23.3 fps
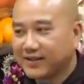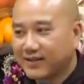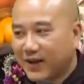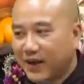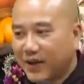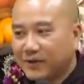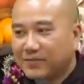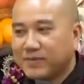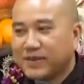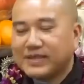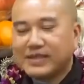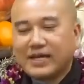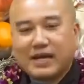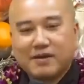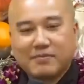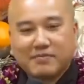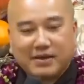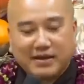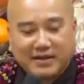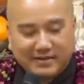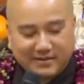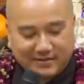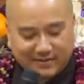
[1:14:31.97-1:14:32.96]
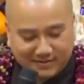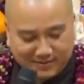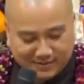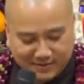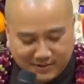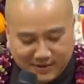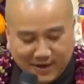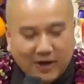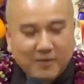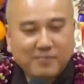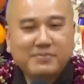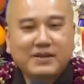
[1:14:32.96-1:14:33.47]
Thôi bây giờ mình
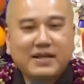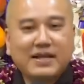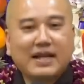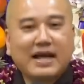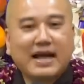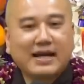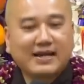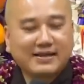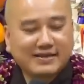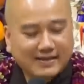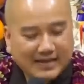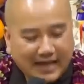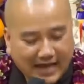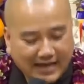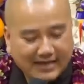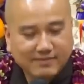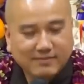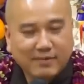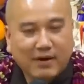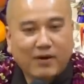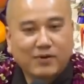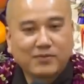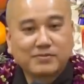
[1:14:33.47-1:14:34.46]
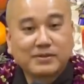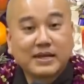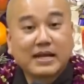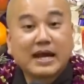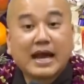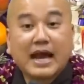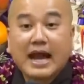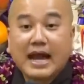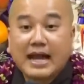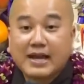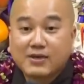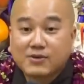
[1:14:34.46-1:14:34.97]
gom nó lại thành một, để
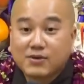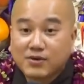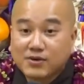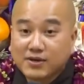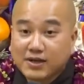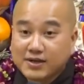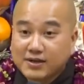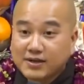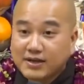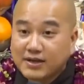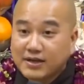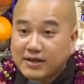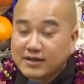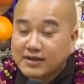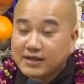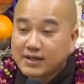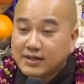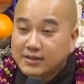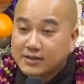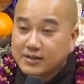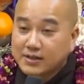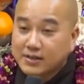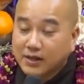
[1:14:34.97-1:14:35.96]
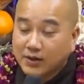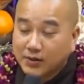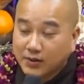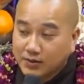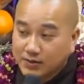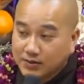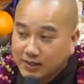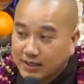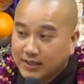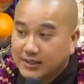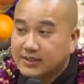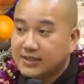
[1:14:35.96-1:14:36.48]
ai có cái
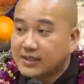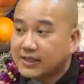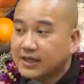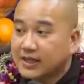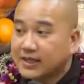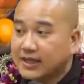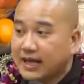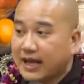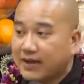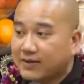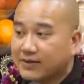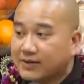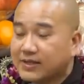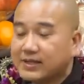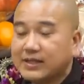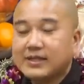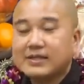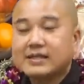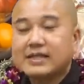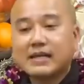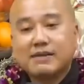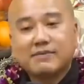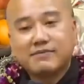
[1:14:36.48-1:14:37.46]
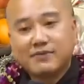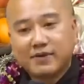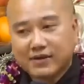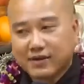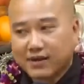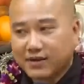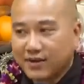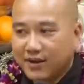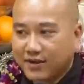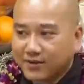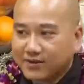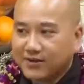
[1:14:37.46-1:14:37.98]
thuận duyên với cái nào thì đi tìm
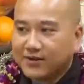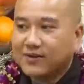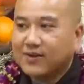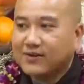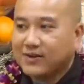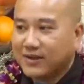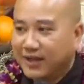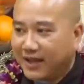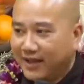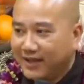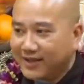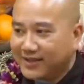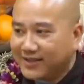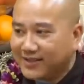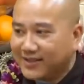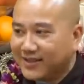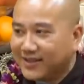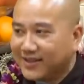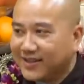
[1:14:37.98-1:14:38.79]
cái đó cho nó dễ.